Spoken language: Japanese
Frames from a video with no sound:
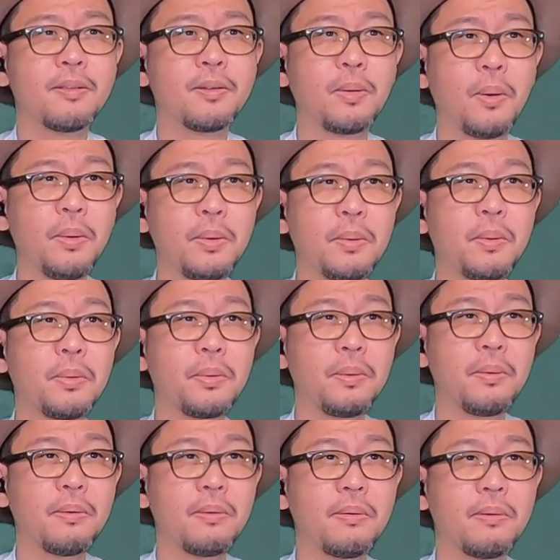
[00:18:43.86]
どういうこ
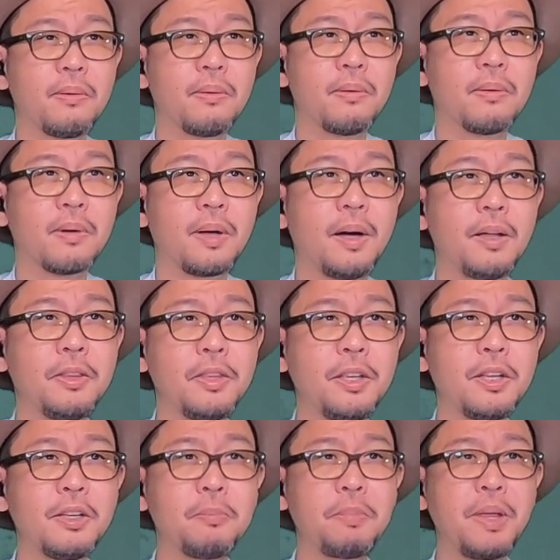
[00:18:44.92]
と
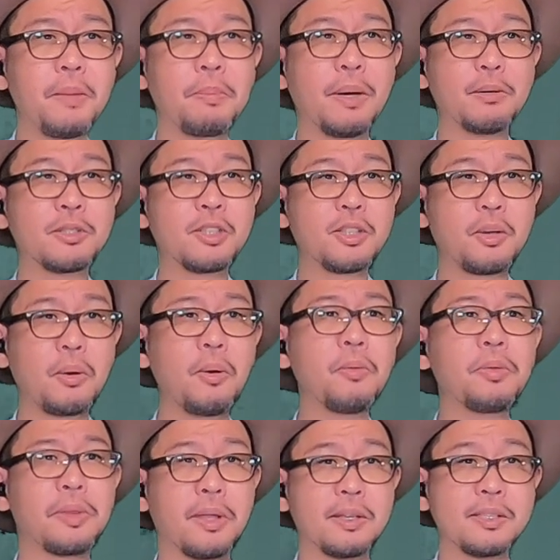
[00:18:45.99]
カンニングペーパーを仕
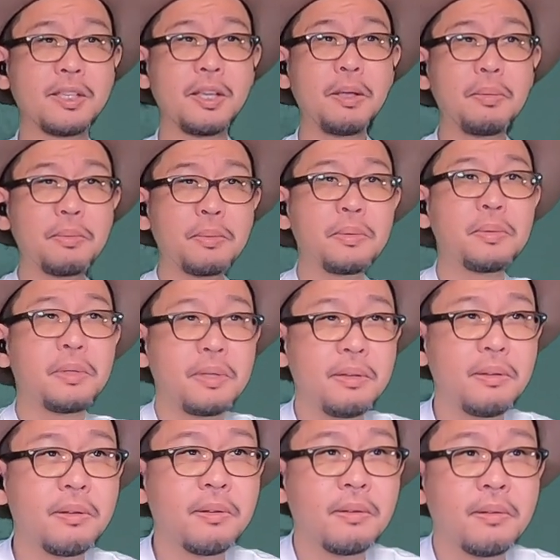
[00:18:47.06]
込んだ制服
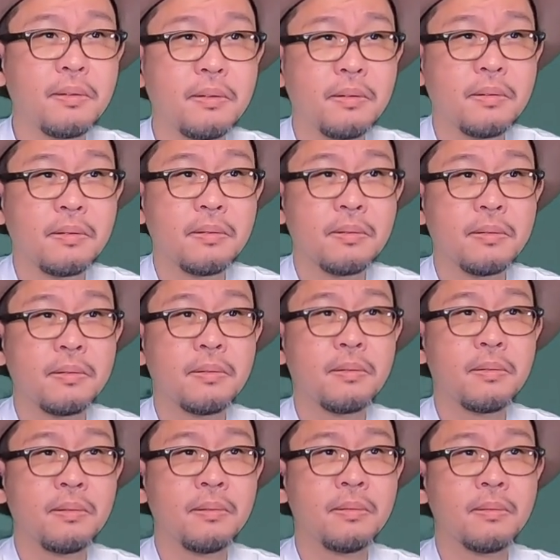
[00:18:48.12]
に
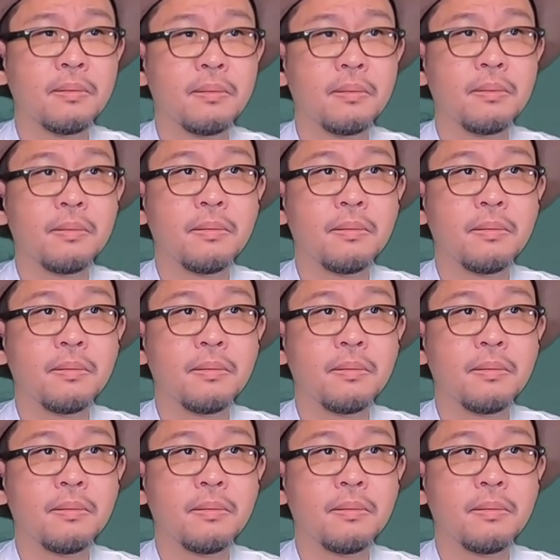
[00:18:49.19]
うん。